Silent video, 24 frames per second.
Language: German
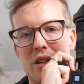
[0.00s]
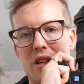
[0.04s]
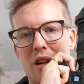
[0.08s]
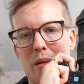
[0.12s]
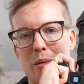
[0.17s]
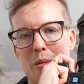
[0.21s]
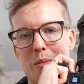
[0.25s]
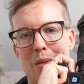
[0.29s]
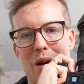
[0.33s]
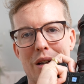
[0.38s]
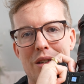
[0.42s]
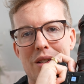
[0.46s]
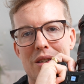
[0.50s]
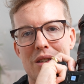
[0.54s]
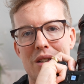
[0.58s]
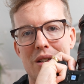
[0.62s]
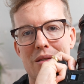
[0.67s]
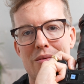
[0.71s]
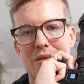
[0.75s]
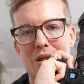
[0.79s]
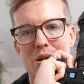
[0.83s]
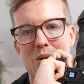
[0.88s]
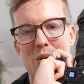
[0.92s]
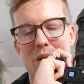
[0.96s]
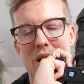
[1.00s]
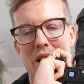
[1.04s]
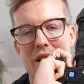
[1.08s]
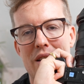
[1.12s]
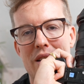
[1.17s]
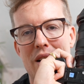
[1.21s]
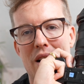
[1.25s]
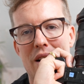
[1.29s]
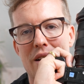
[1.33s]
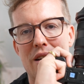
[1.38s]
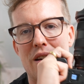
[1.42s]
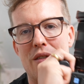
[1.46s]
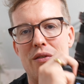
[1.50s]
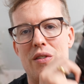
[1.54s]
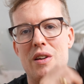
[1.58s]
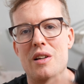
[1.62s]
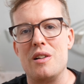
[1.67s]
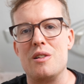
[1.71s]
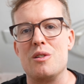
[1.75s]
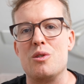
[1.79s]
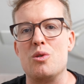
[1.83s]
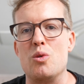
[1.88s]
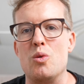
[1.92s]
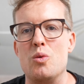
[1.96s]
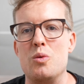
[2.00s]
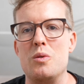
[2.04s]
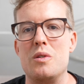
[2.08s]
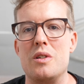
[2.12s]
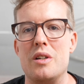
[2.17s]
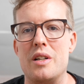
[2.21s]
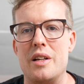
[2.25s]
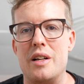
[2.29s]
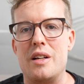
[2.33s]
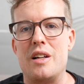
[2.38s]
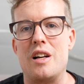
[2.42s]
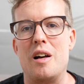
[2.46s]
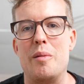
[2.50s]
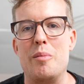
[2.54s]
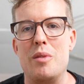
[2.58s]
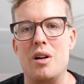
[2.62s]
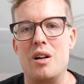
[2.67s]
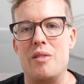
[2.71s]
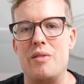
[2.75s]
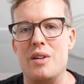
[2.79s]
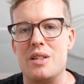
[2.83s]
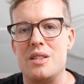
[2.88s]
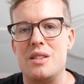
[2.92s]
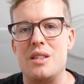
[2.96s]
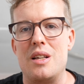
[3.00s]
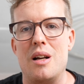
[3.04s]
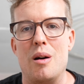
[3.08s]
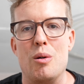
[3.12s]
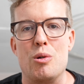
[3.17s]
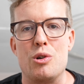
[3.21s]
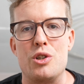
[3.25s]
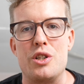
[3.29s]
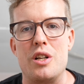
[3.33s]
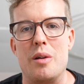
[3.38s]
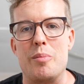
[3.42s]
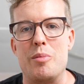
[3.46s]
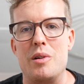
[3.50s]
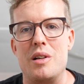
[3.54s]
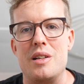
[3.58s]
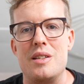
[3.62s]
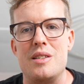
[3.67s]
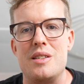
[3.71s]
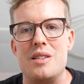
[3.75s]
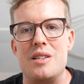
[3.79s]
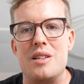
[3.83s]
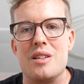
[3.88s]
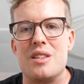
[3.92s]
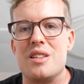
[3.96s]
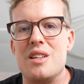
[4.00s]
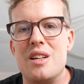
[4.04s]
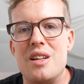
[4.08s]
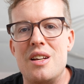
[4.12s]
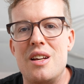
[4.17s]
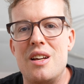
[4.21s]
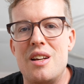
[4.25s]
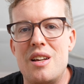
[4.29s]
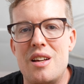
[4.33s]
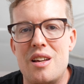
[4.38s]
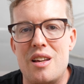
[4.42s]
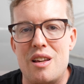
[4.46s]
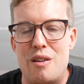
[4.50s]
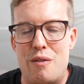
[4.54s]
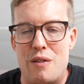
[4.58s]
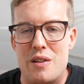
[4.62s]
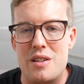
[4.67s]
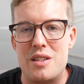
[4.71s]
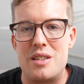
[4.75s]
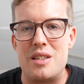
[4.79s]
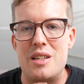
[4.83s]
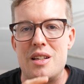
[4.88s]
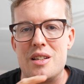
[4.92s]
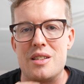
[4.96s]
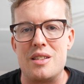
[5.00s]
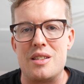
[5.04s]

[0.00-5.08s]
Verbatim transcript: Ich habe ihn meistens irgendwie so leicht angewinkelt unter der Kamera, was sie auch stabilisiert. Ich fand es eher